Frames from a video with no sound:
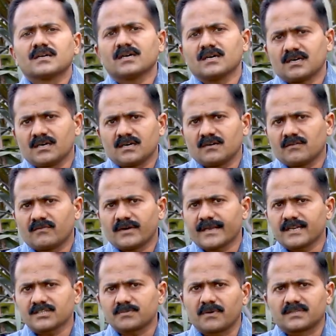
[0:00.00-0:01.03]
இந்த
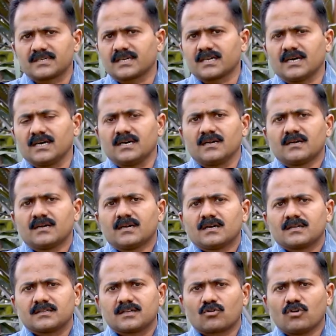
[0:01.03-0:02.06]
வைரஸ் பார்த்திங்கன்னா
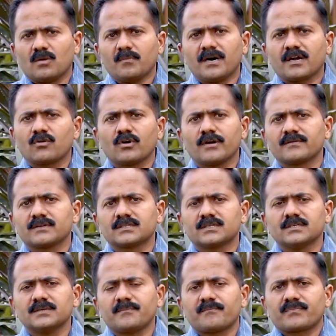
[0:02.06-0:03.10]
இந்த கோமாரி நோய்
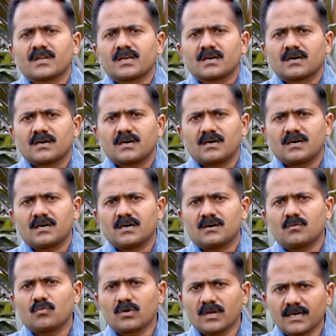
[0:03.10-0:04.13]
வந்து
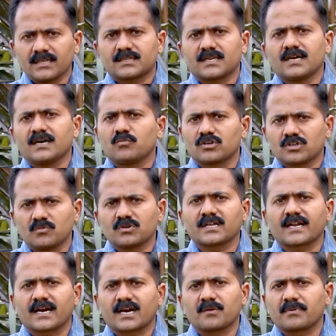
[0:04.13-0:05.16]
உலகத்தில் முத
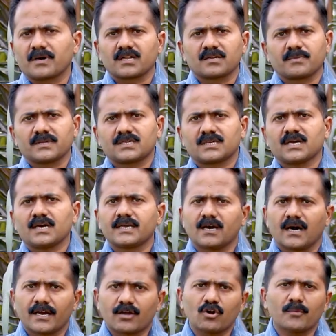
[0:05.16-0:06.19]
முத ரெக்கார்ட் பண்ணது பார்த்திங்கன்னா
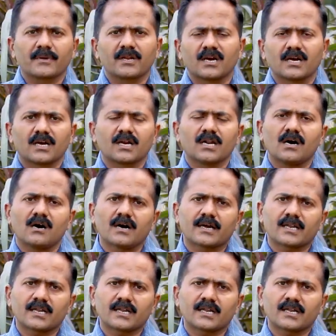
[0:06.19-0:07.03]
ஐரோப்பிய நாடுகளில்